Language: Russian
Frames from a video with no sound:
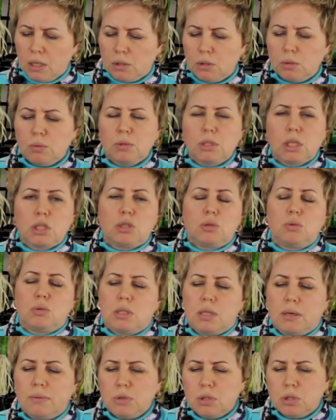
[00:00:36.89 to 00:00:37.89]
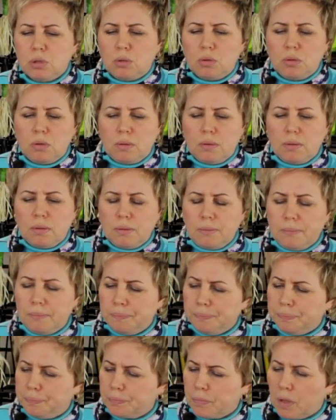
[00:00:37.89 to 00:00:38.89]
Ну, начну с того, что... Э,